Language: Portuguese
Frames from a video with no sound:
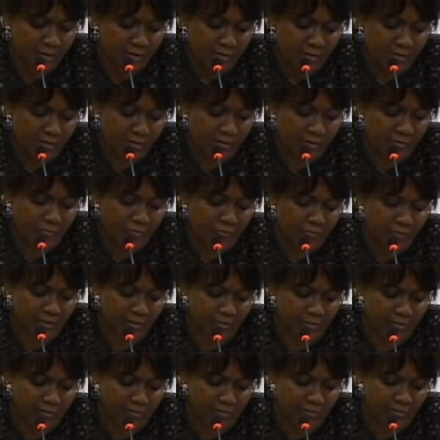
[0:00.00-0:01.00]
não foi
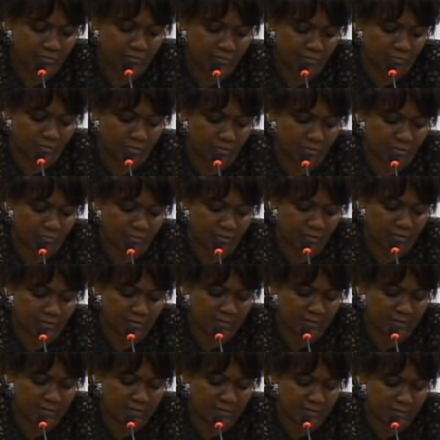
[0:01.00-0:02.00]
atingido o quórum
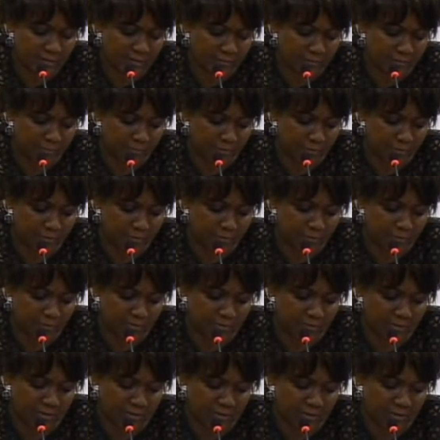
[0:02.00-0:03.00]
necessário para a
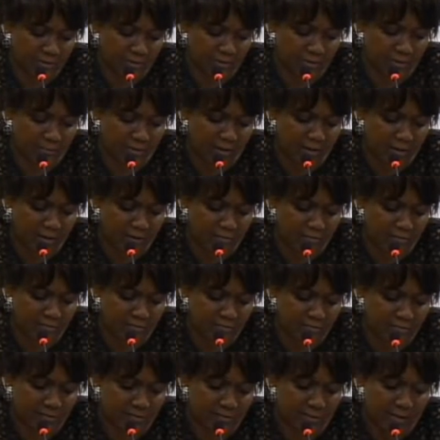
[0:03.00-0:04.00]
abertura dos
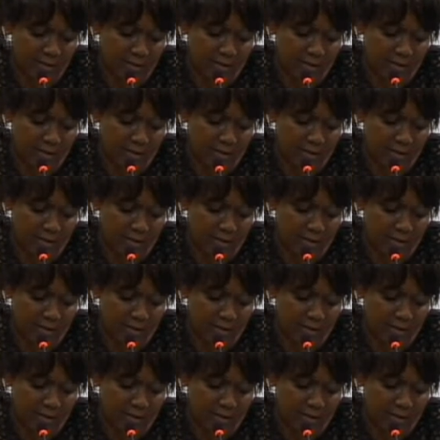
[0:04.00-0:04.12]
trabalhos,